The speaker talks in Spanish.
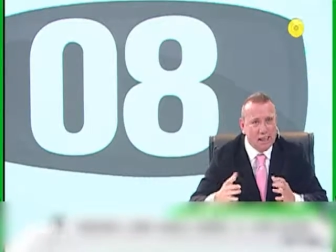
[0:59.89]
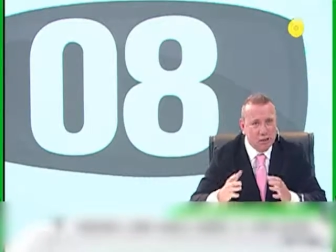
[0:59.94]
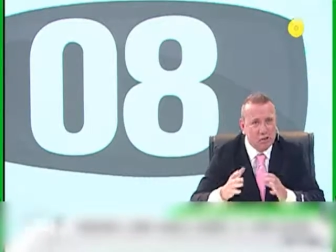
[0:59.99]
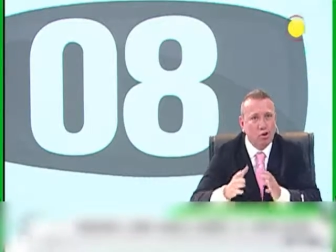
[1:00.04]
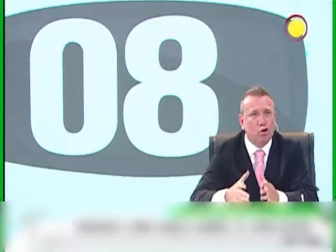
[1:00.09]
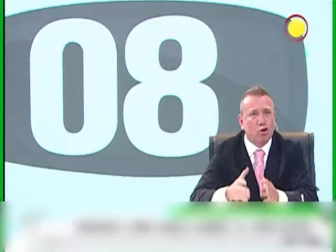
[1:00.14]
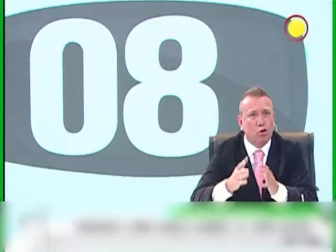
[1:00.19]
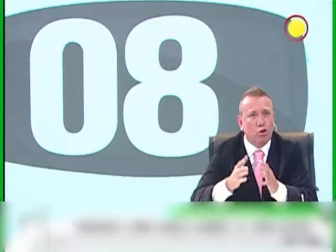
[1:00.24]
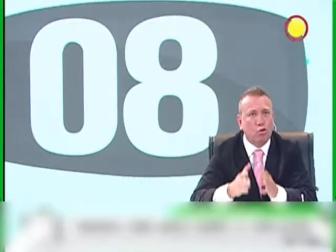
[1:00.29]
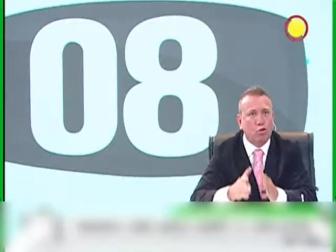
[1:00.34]
Eso
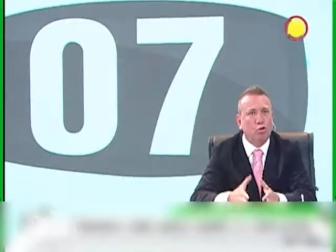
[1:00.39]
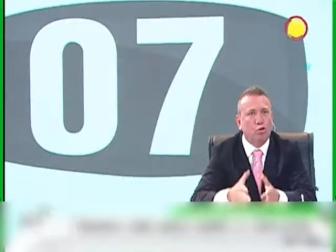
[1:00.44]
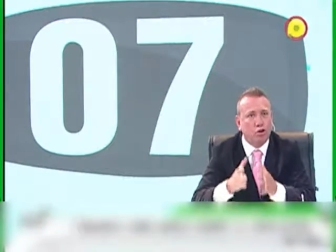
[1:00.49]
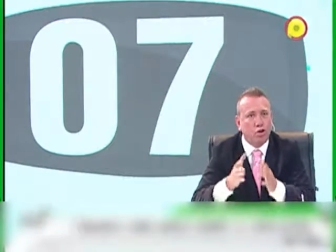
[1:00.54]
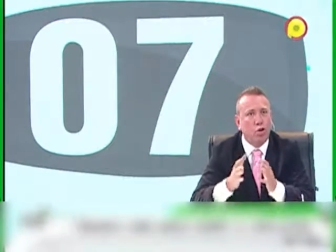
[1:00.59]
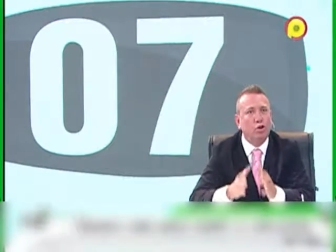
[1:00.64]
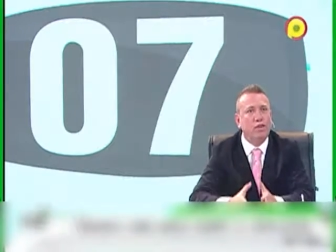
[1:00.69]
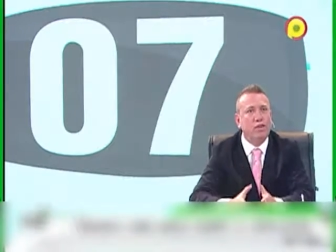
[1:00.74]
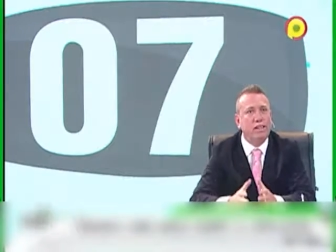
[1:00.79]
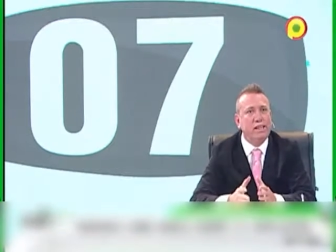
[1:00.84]
es lo que
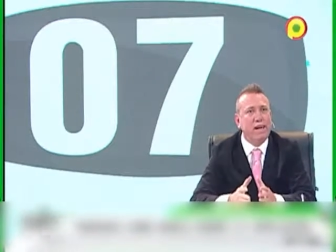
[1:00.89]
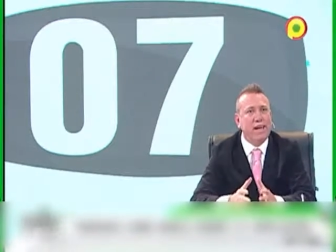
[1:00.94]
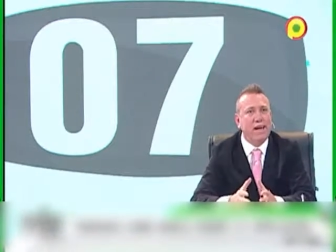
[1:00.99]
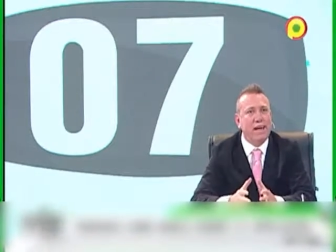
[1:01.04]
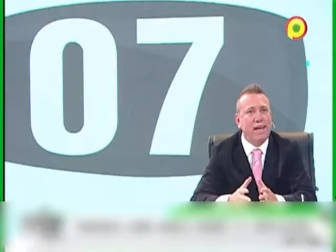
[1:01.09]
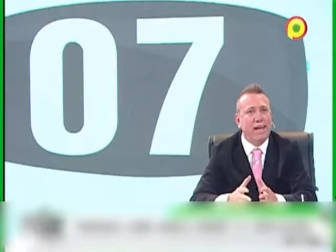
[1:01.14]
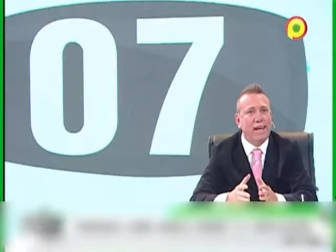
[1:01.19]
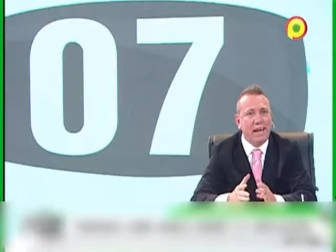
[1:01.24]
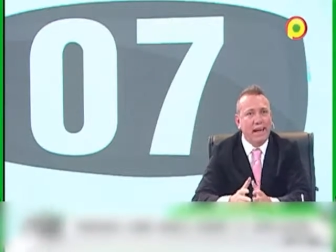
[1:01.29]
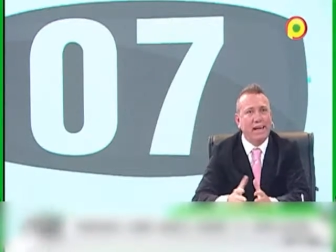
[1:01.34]
ocurre hoy día
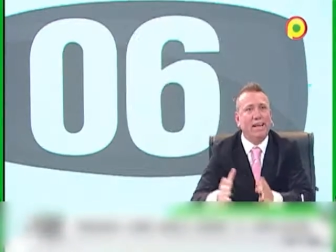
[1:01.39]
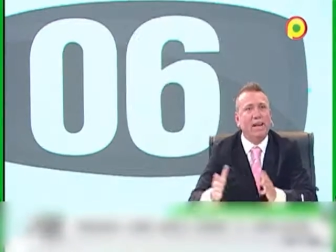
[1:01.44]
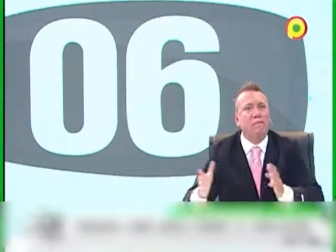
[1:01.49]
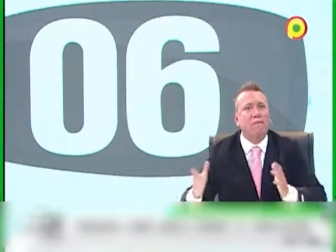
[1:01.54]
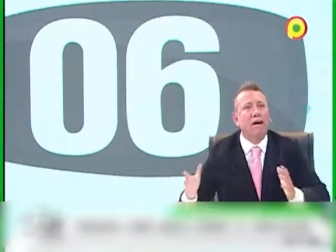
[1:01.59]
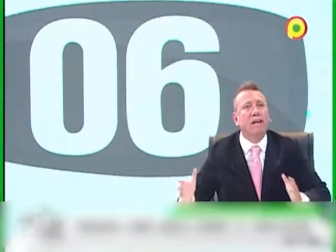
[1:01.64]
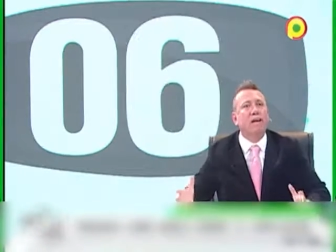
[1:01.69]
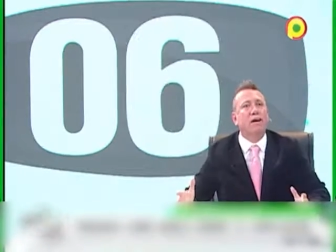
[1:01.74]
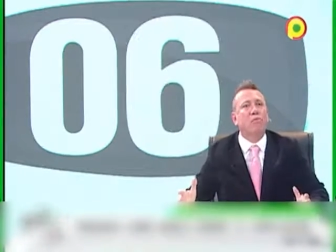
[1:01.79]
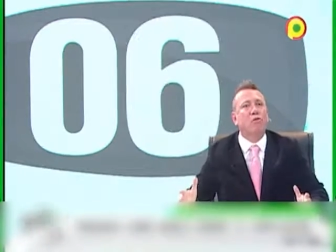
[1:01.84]
en la
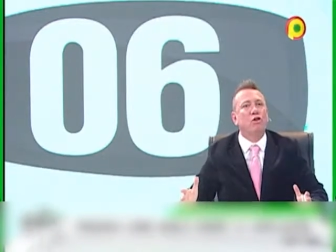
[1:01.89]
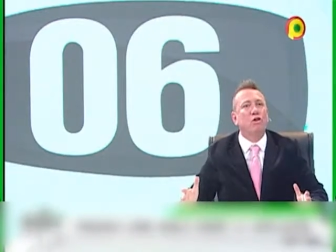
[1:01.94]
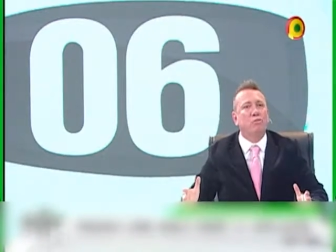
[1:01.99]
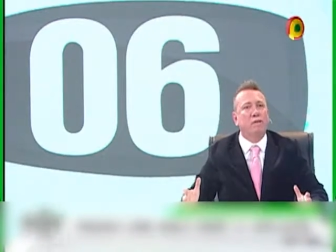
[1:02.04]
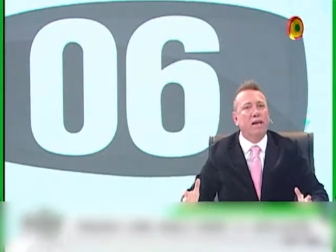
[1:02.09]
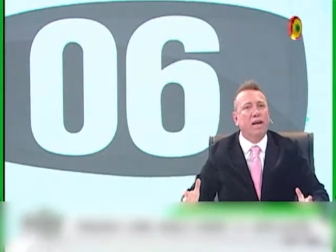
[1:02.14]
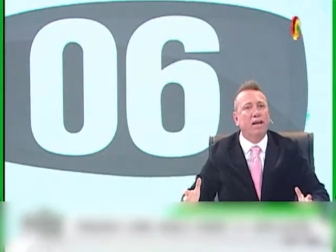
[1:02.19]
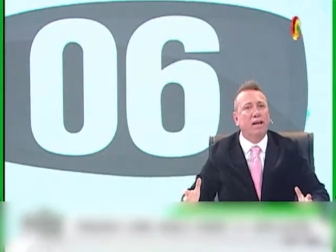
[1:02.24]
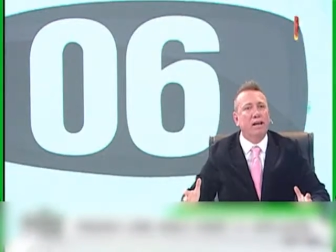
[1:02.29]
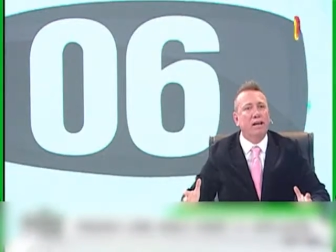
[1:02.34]
banca
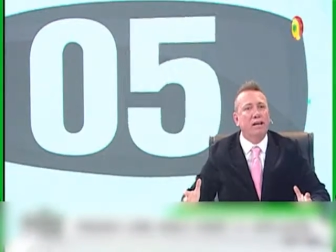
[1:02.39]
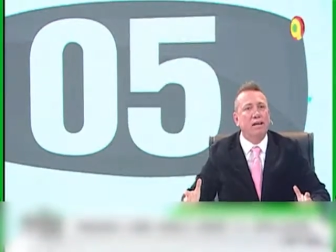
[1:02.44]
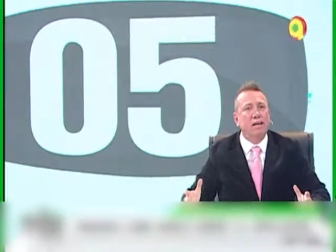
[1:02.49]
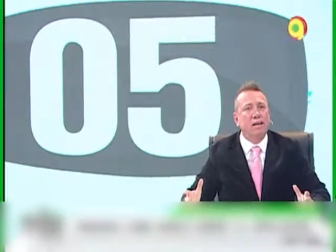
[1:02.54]
boliviana.